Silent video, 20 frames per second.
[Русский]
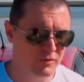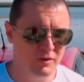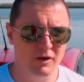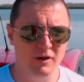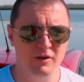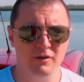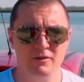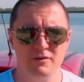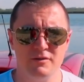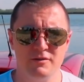
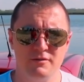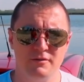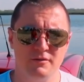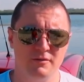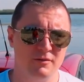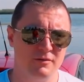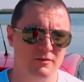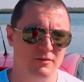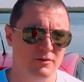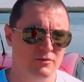Уникальность
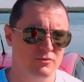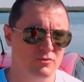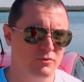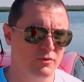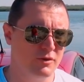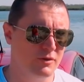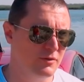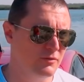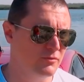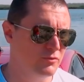э,
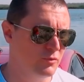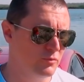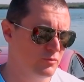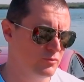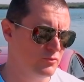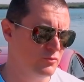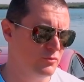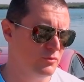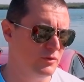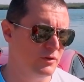результата в том,
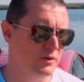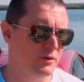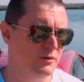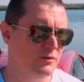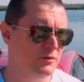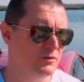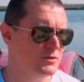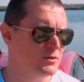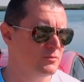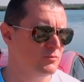что это
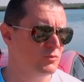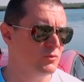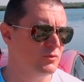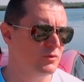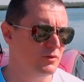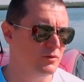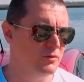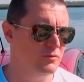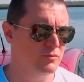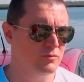один из
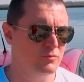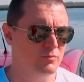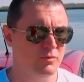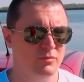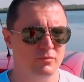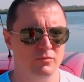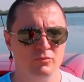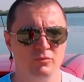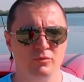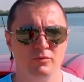немногих
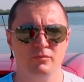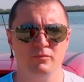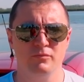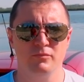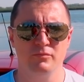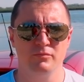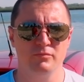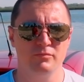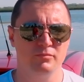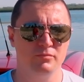вот,
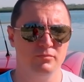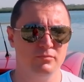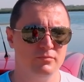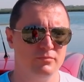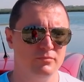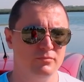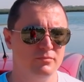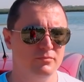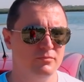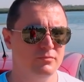
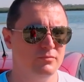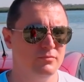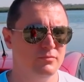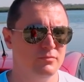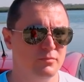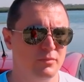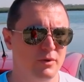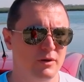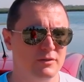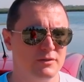
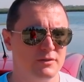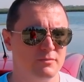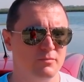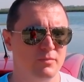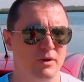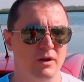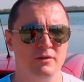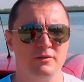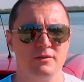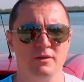пальц,
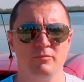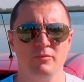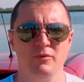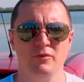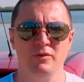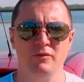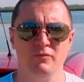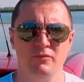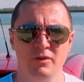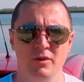пальцем
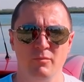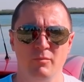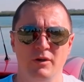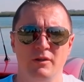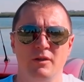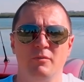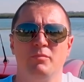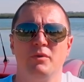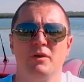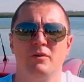в небо,
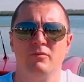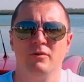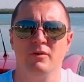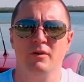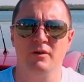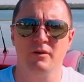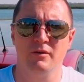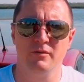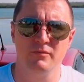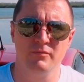это
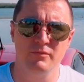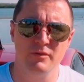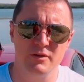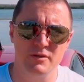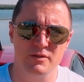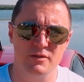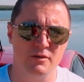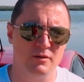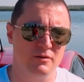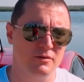первая
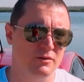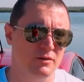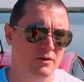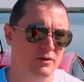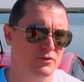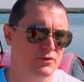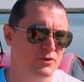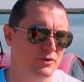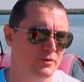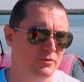версия
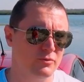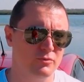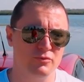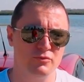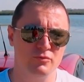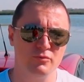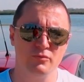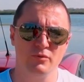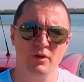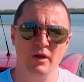ящика, то
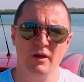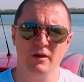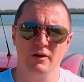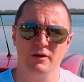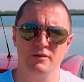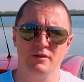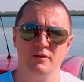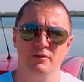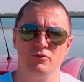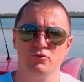есть он
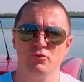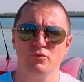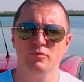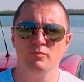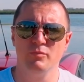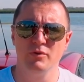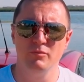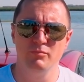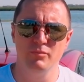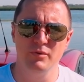хозяин еще не
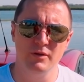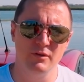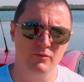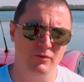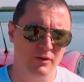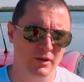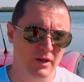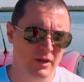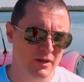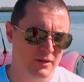
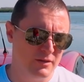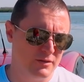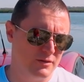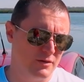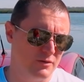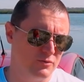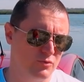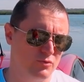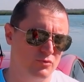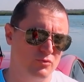перепиливал
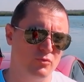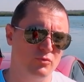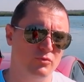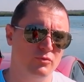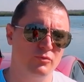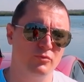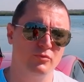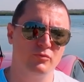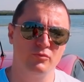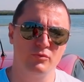сразу
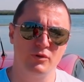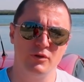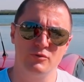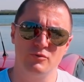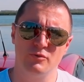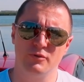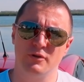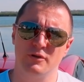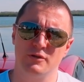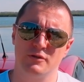сходу тут, тут
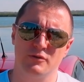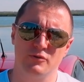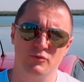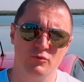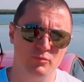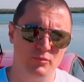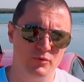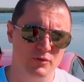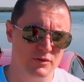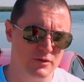результат за
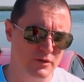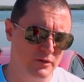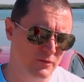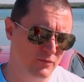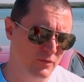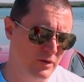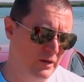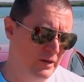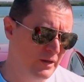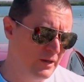
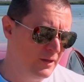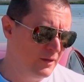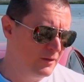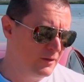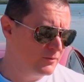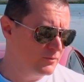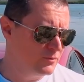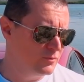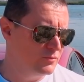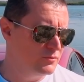152,
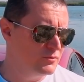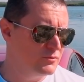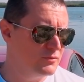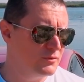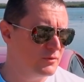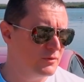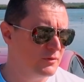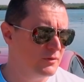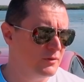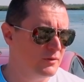то есть
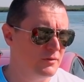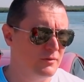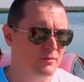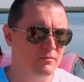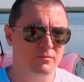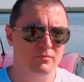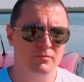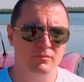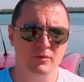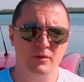надо,
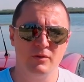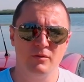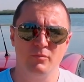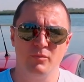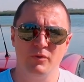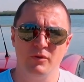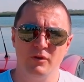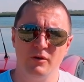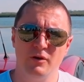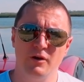надо
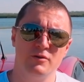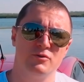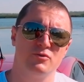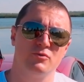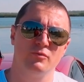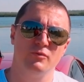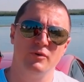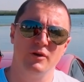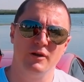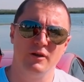полагать,
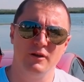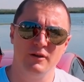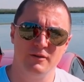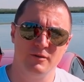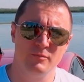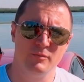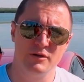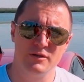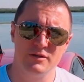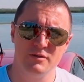что вряд ли
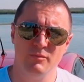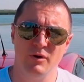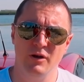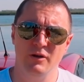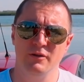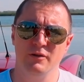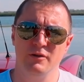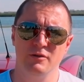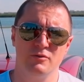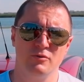это
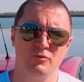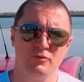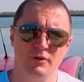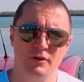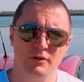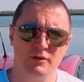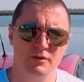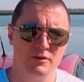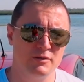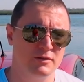максимальный
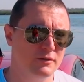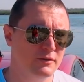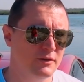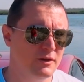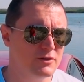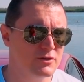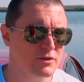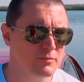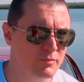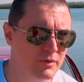результат, если
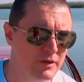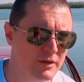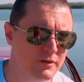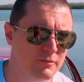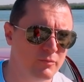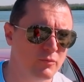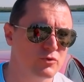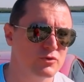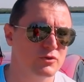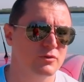дальше
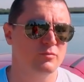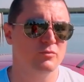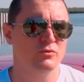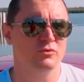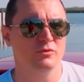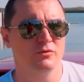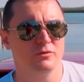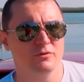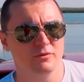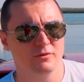пилить, можно
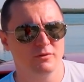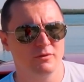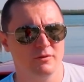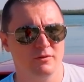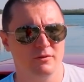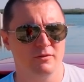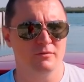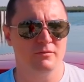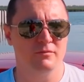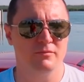будет
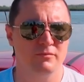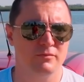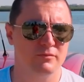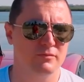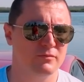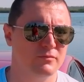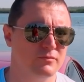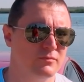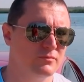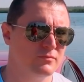э,
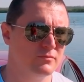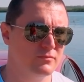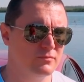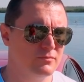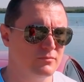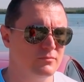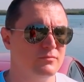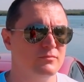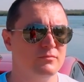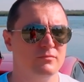
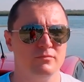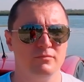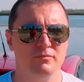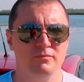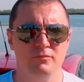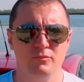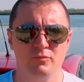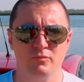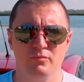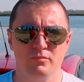
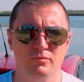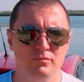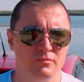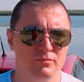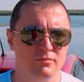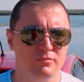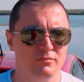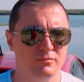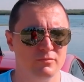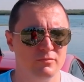ну,
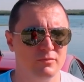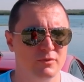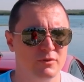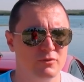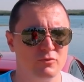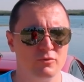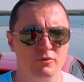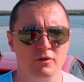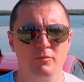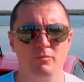
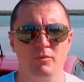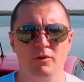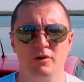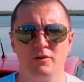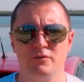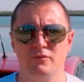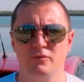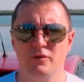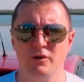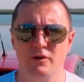результат
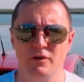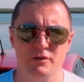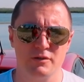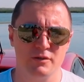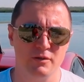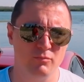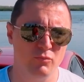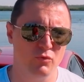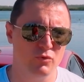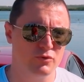показывать
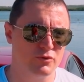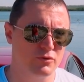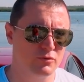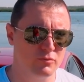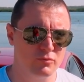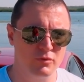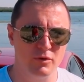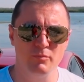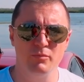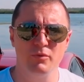гораздо больше.
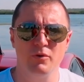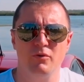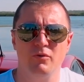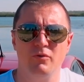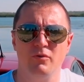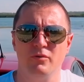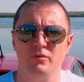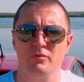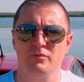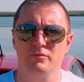ну для
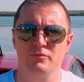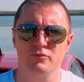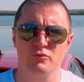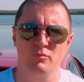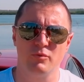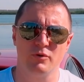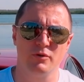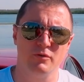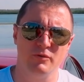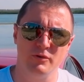первого
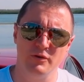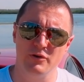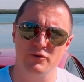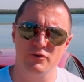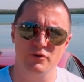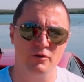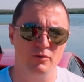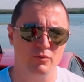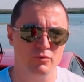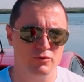собранного
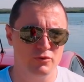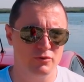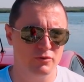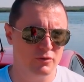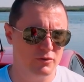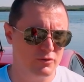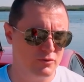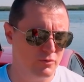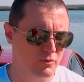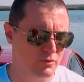ящика очень
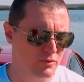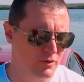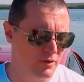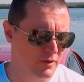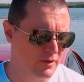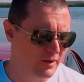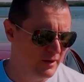достойно.